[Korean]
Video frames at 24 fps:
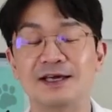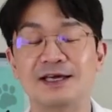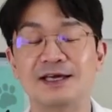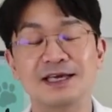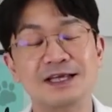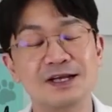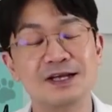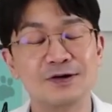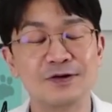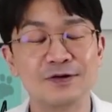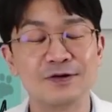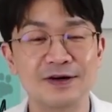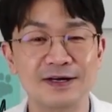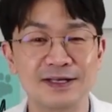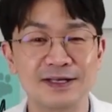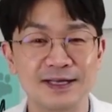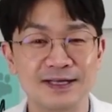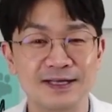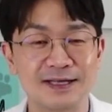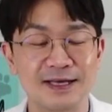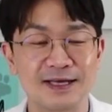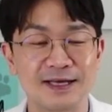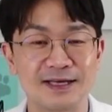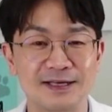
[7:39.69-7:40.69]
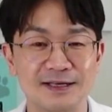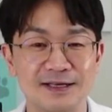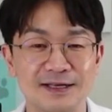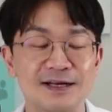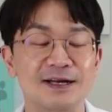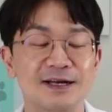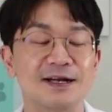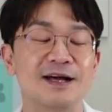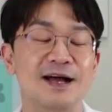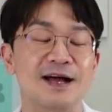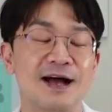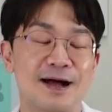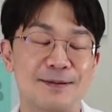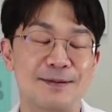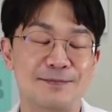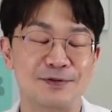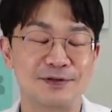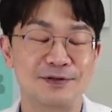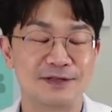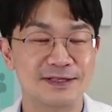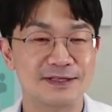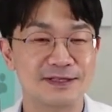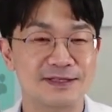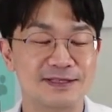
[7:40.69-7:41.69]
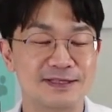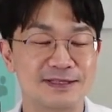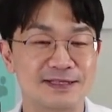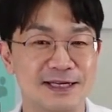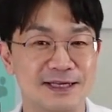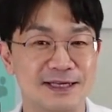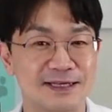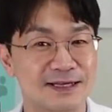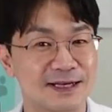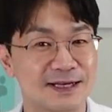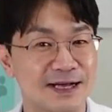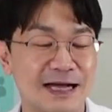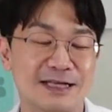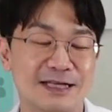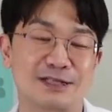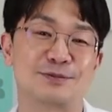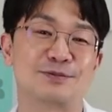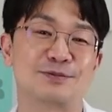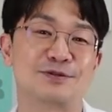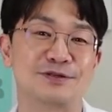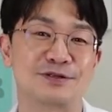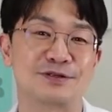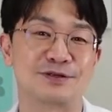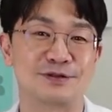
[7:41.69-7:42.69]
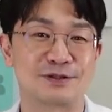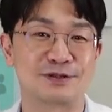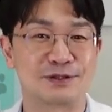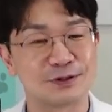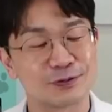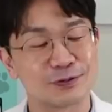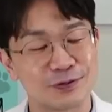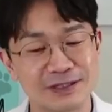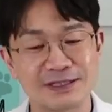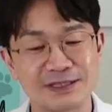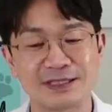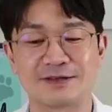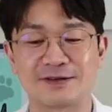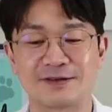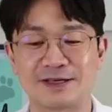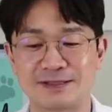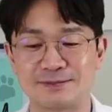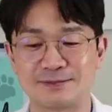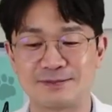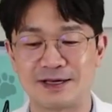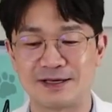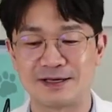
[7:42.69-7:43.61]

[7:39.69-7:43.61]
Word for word: 이런 거에 대한 얘기를 한번 듣는 시간을 가져보는 것도 괜찮을 것 같습니다.